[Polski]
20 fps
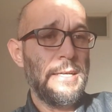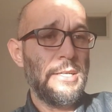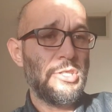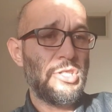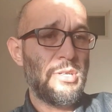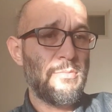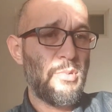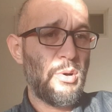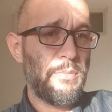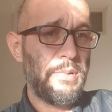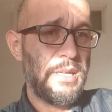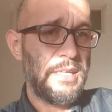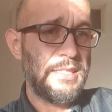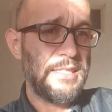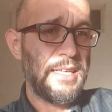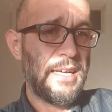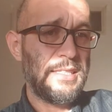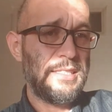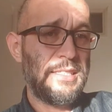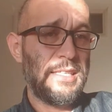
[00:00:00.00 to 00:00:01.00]
czy
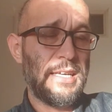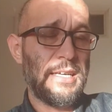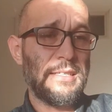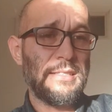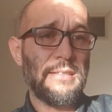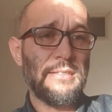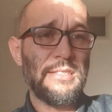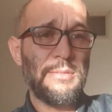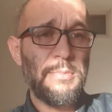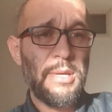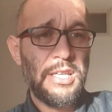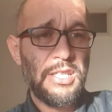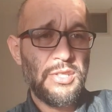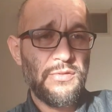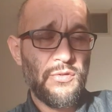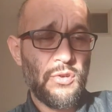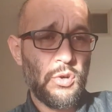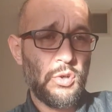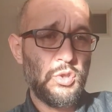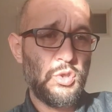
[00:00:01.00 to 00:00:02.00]
mobilizacja, zmienić
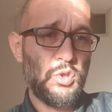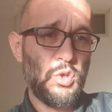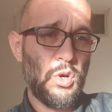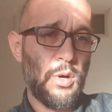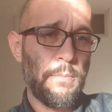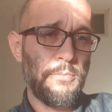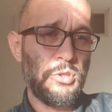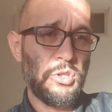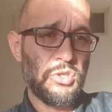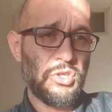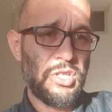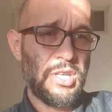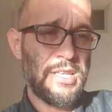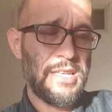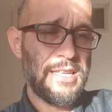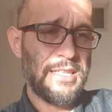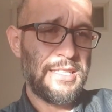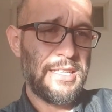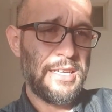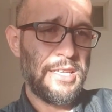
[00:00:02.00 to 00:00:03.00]
w końcu
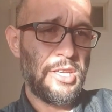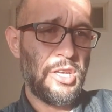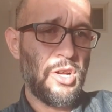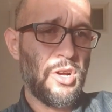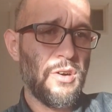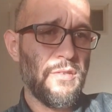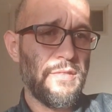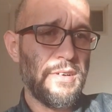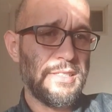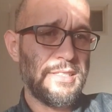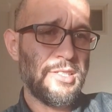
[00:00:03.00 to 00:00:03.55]
obciążenia treningowe,